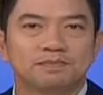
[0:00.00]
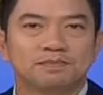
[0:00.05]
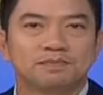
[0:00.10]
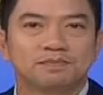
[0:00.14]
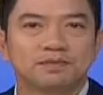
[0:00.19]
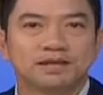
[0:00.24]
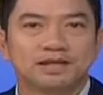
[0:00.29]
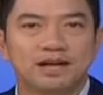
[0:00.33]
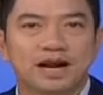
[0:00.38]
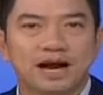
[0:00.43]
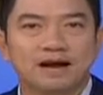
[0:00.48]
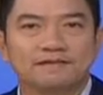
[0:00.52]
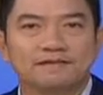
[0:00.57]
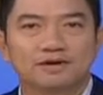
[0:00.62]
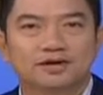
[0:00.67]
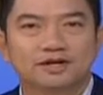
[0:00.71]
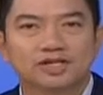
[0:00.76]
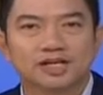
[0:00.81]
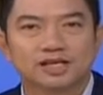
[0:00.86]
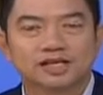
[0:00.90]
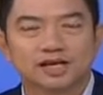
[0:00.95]
Ang jeepney
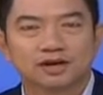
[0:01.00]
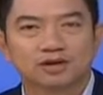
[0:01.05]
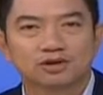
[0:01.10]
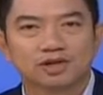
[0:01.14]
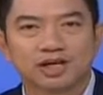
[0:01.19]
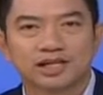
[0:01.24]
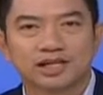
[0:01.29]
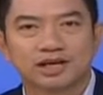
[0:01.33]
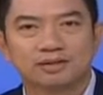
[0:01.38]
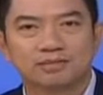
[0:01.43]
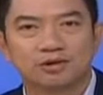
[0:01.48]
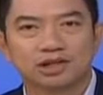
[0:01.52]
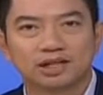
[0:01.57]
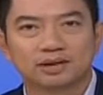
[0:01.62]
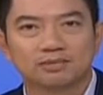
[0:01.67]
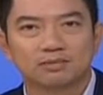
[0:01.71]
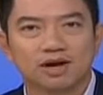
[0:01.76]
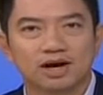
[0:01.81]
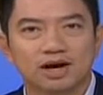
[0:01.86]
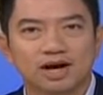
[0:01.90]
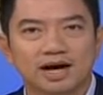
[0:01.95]
driver sa San Jose
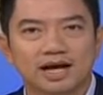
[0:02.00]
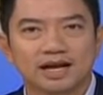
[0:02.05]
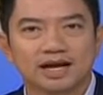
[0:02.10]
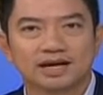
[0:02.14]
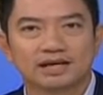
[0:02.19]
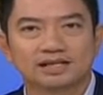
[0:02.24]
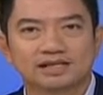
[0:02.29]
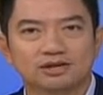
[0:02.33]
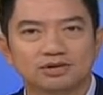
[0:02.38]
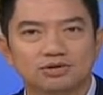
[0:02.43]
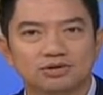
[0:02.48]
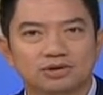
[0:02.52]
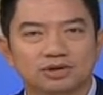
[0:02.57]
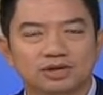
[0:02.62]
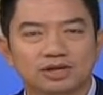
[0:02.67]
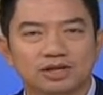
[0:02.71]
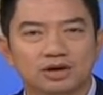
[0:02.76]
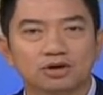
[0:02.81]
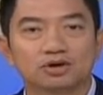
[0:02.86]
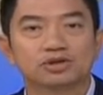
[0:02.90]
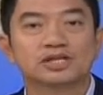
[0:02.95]
del Monte, Bulacan ang
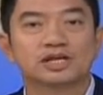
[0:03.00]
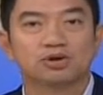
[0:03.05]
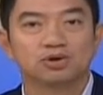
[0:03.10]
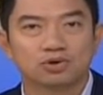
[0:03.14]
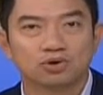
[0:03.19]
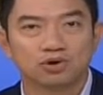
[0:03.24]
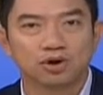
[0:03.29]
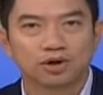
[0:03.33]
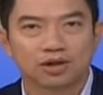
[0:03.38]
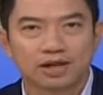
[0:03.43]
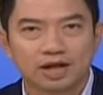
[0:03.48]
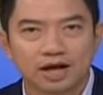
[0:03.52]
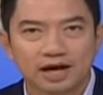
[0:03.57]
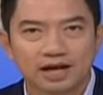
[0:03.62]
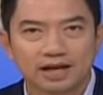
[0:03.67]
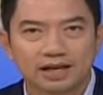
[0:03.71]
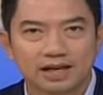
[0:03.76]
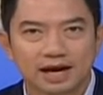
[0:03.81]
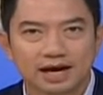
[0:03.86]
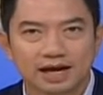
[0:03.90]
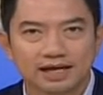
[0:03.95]
isinugod o sinugod
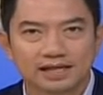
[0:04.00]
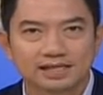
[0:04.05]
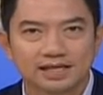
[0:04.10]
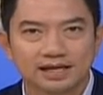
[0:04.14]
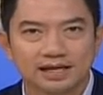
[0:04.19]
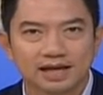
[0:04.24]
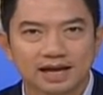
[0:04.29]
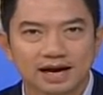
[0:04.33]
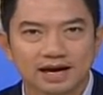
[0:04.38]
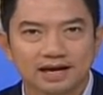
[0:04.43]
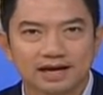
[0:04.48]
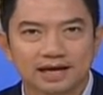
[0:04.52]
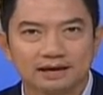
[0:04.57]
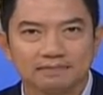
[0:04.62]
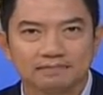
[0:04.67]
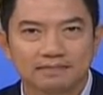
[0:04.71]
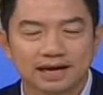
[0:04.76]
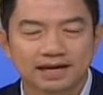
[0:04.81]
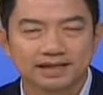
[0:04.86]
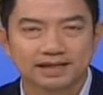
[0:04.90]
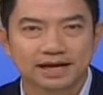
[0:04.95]
ng isang
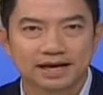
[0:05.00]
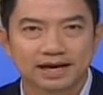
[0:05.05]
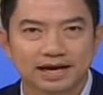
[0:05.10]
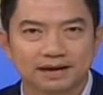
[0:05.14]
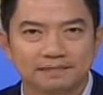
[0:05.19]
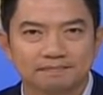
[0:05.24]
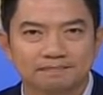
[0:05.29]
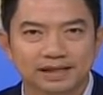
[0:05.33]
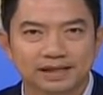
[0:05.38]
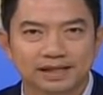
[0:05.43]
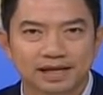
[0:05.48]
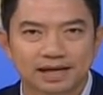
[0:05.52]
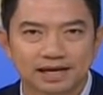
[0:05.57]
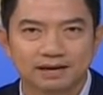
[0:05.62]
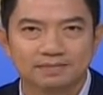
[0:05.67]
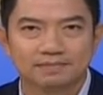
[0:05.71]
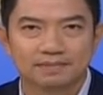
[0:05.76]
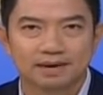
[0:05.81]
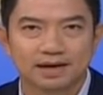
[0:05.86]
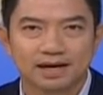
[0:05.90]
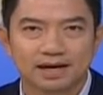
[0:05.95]
lalaking may dalang
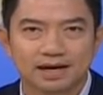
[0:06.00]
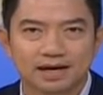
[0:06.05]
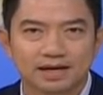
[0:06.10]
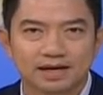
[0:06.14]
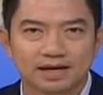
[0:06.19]
patalim.